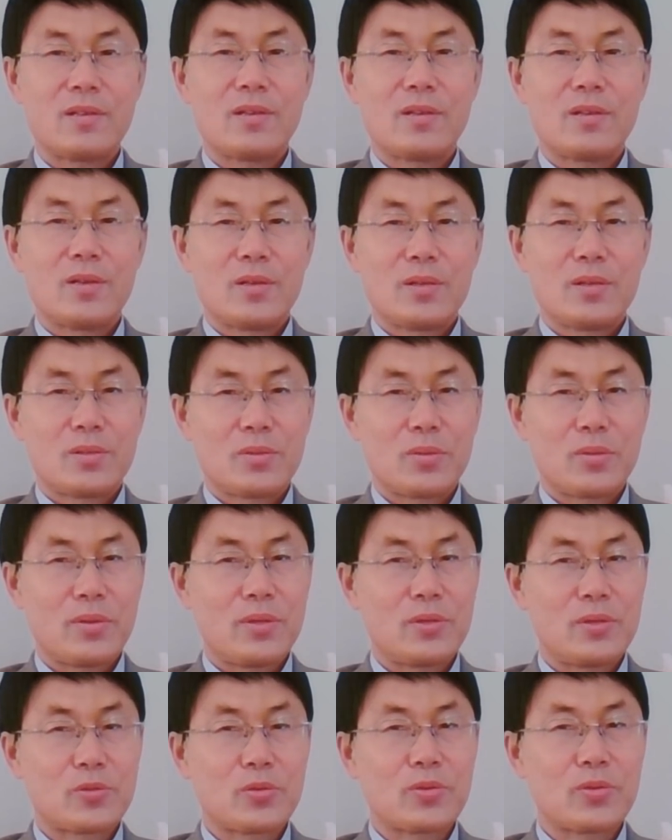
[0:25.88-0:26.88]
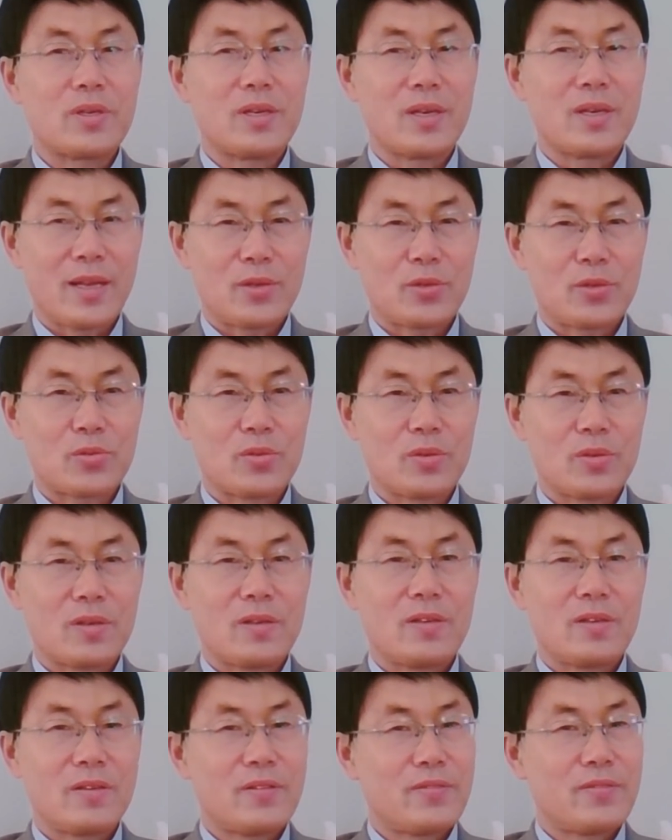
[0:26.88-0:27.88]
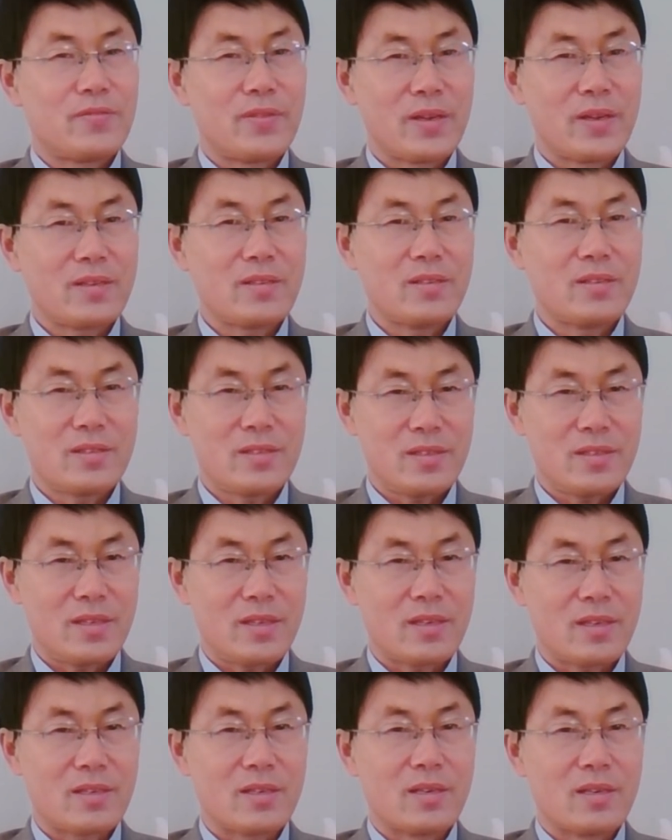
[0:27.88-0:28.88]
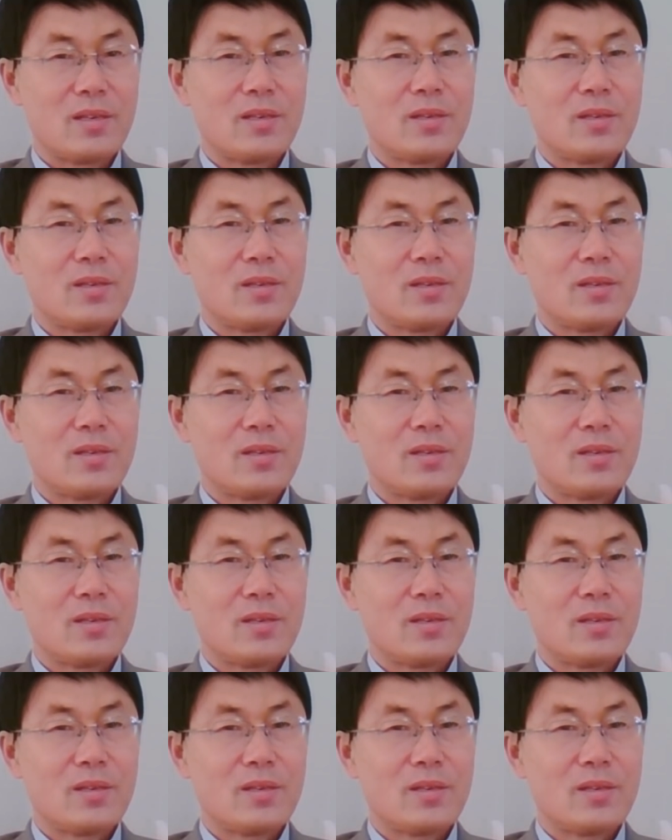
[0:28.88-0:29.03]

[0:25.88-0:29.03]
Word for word: 对于中国人来说，文革是一个